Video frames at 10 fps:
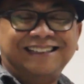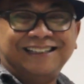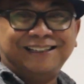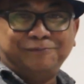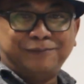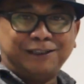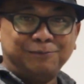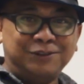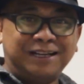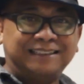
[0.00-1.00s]
Nah,
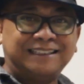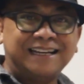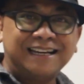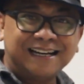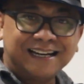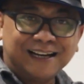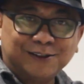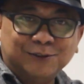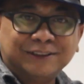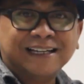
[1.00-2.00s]
bertemu dengan saya
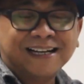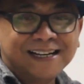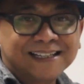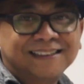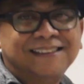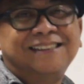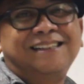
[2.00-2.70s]
Agung Sihat